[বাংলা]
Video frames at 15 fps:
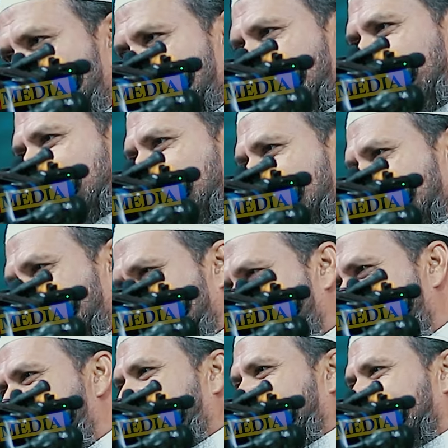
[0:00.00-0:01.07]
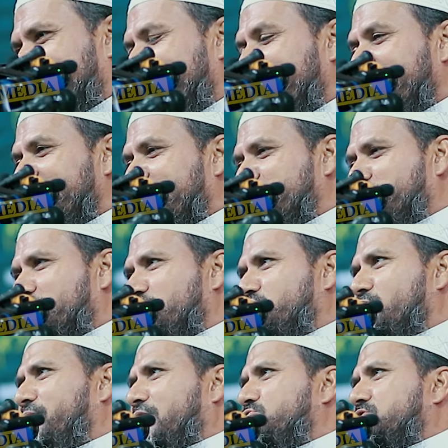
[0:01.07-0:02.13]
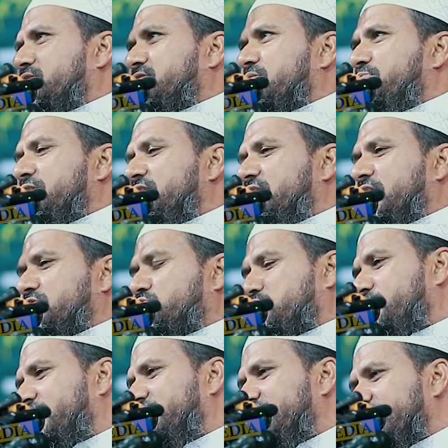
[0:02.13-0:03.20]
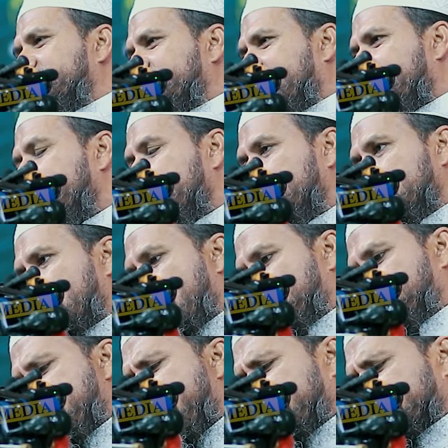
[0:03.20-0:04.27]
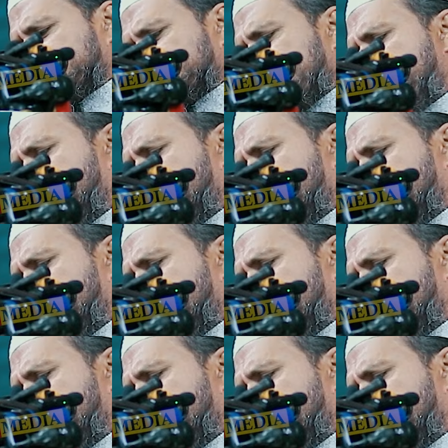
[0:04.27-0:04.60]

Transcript: কিছু মানুষ আছে মারে কিছু কিছু মানুষ আছে বৃদ্ধাশ্রমে নিয়ে যায় আপনি একটা